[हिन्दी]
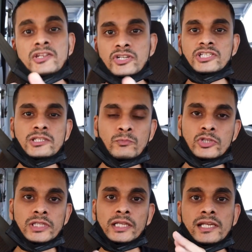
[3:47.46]
में रेस्ट्रिक्शन
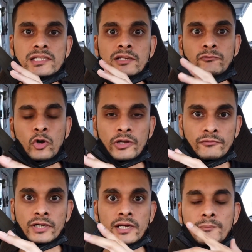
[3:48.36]
बहुत ज्यादा है इसलिए
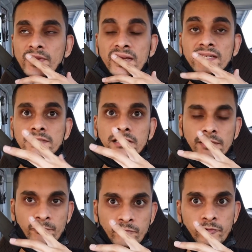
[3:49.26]
ब्लॉगिंग वगैरह हम नहीं कर
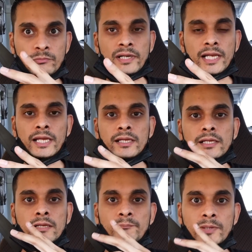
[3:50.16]
सकते फुल मना
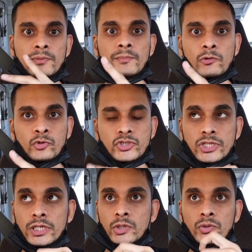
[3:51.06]
है फिर भी मैं
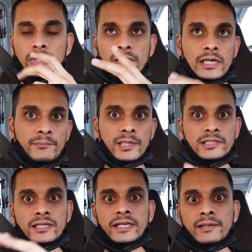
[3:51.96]
कोशिश कर रहा हूँ क्योंकि यहाँ पे हर
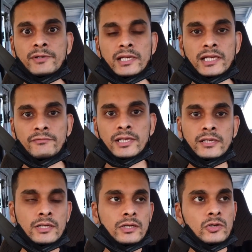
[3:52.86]
जगह कैमरे लगे हुए
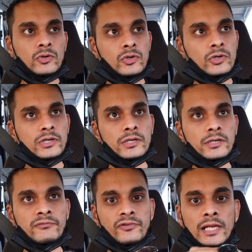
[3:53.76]

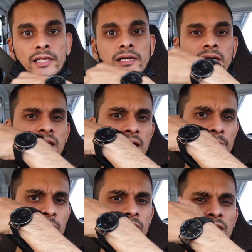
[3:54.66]
और फिलहाल घड़ी
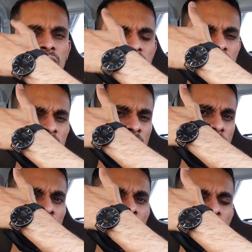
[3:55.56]
आप लोग ये देख सकते हो
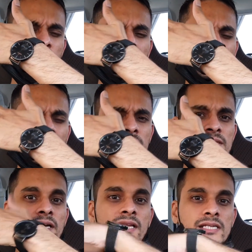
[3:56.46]
कि मैंने एक बहुत पुरानी
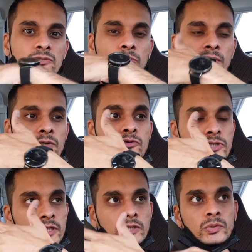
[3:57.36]
सी घड़ी है इसको मैं
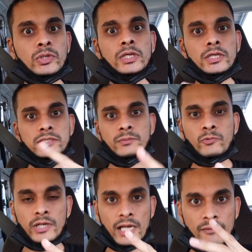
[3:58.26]
यूज करता हूँ
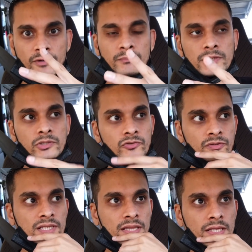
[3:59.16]
जब कोई काम वाम करता हूँ इस वजह